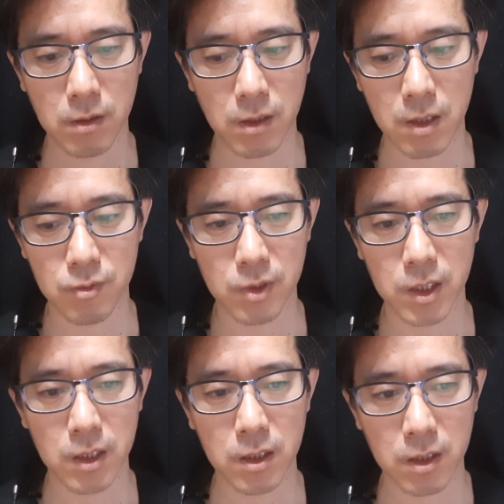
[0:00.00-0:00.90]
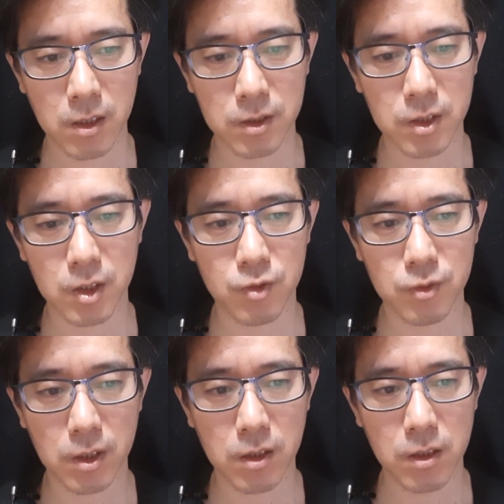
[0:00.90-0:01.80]
한국이 경제적인
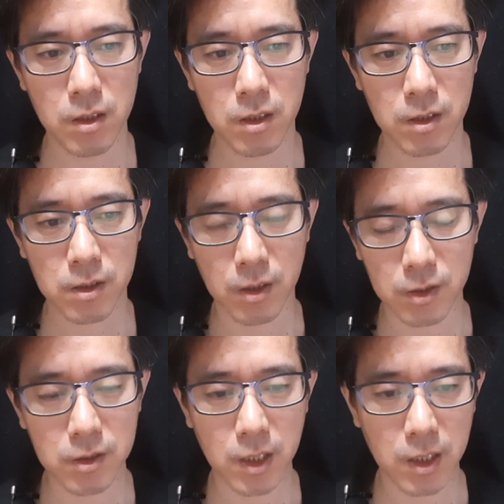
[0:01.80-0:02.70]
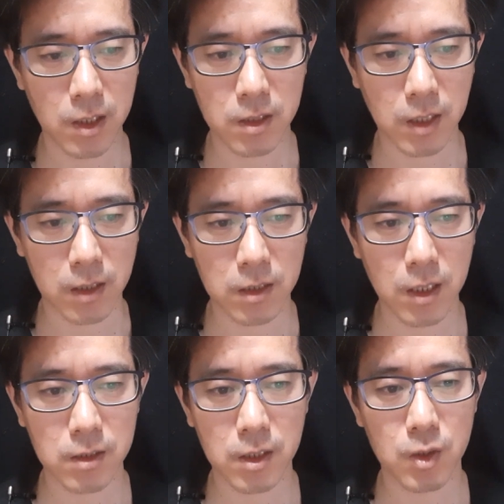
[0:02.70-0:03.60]
충격을 겪는데 다른
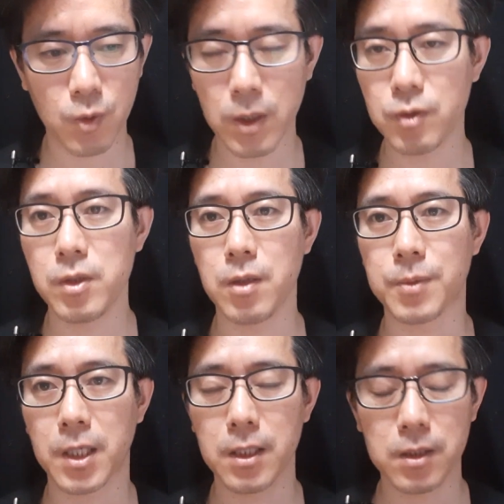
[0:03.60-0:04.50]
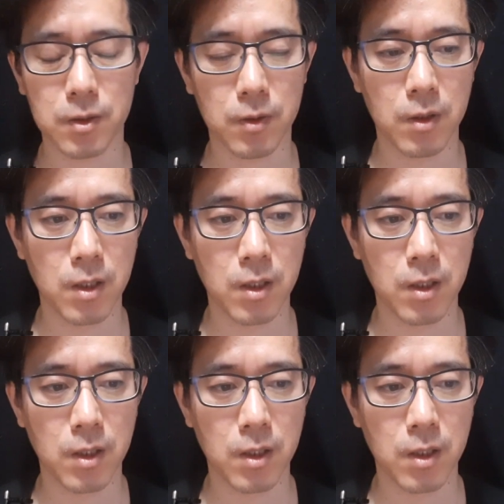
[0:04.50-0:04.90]
나라들이 도와줄 리 없다라는 거죠.